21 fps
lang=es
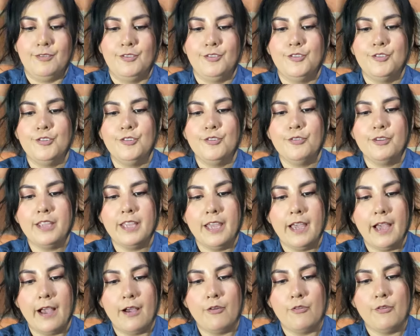Yo lo que
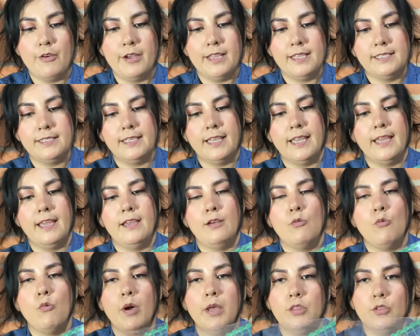hago es que
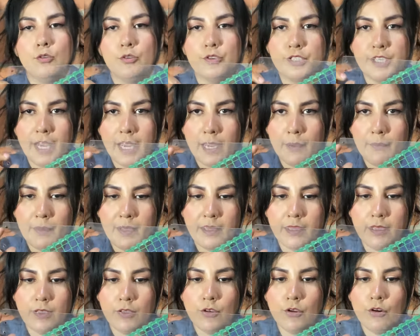cuando ya he
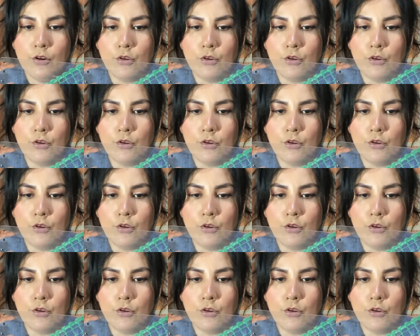medido